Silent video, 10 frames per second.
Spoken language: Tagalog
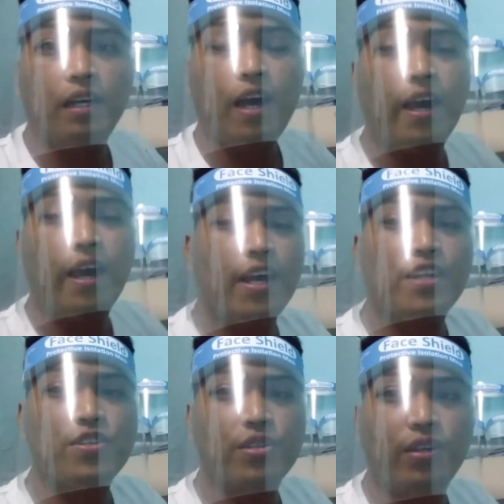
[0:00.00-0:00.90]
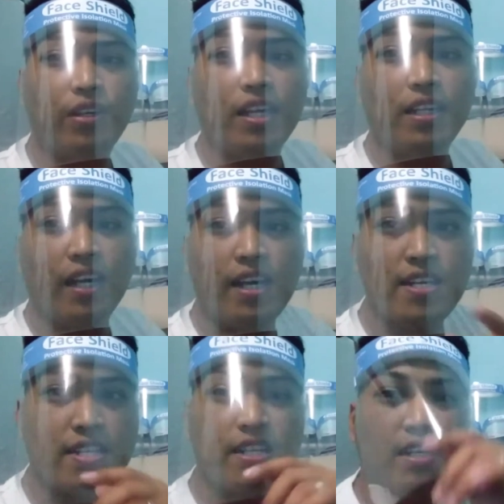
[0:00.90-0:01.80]
Ayan, so ayan
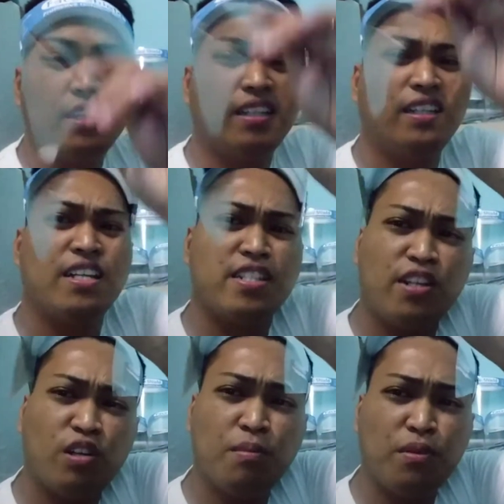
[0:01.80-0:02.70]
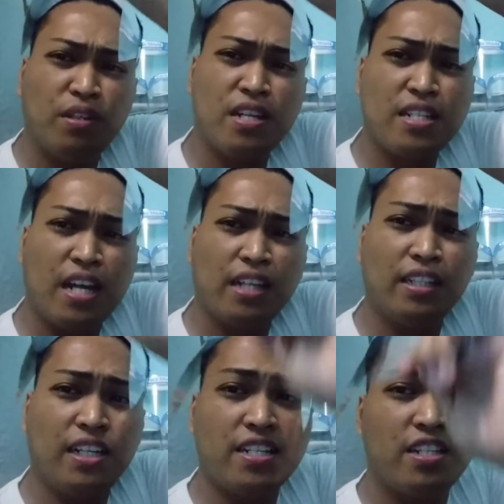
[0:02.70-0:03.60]
guys, tinesting ko muna siya,
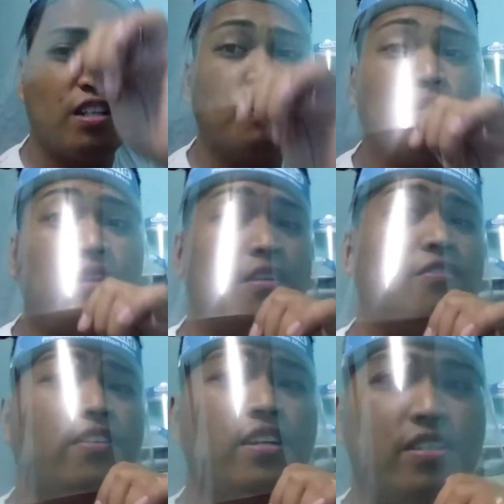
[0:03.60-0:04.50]
tinesting ko muna yung face